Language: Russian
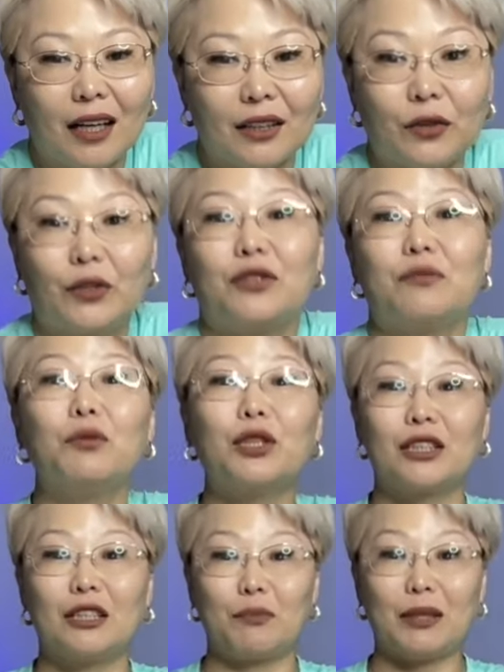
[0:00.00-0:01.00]
То есть
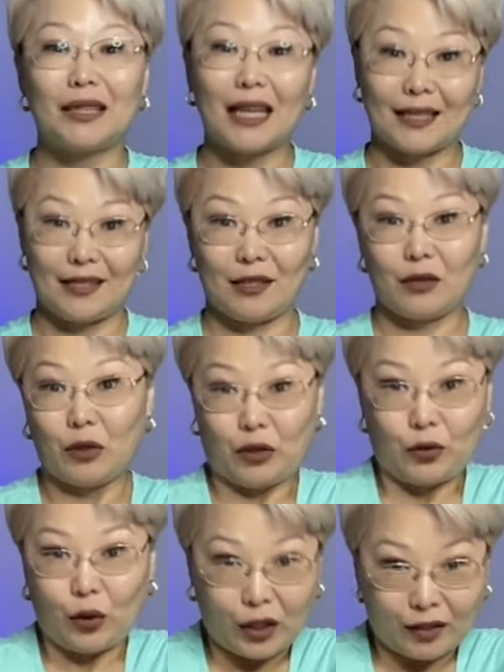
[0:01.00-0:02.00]
можно питаться хоть
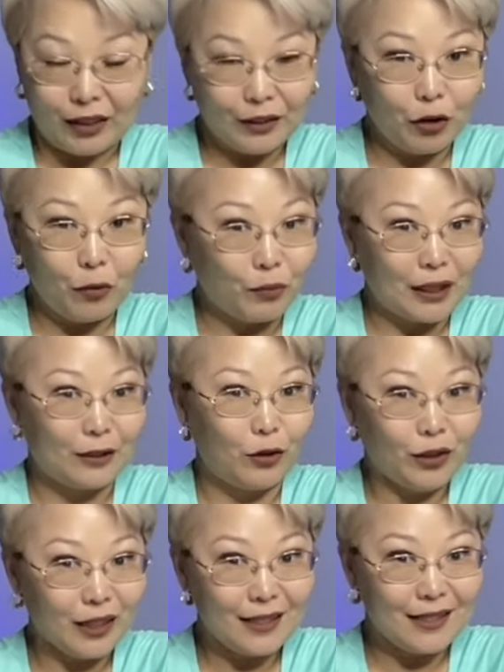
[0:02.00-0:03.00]
только в одном
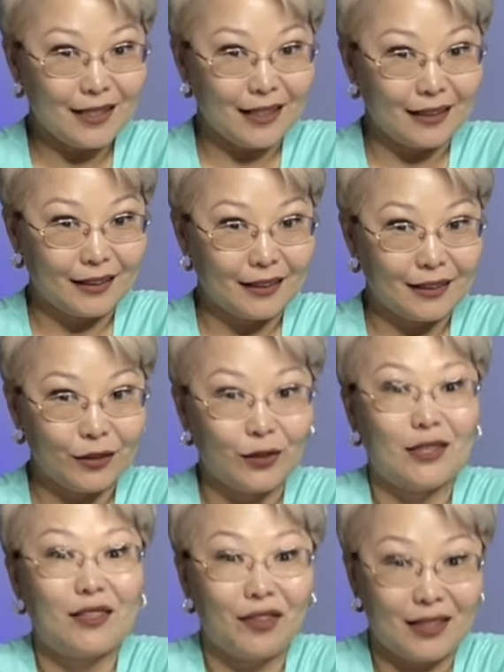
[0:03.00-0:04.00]
Макдональдсе, но с
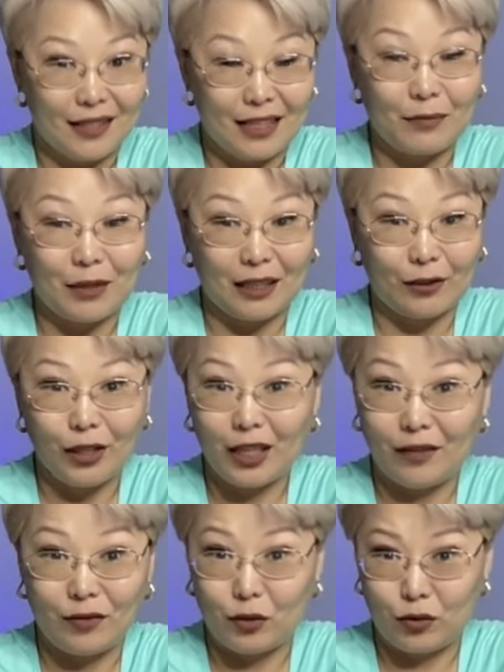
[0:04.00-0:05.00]
дефицитом
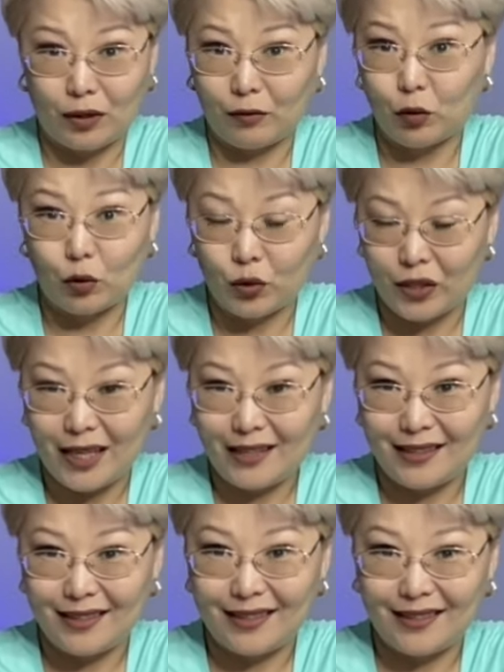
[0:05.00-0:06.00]
калорий все равно худеть?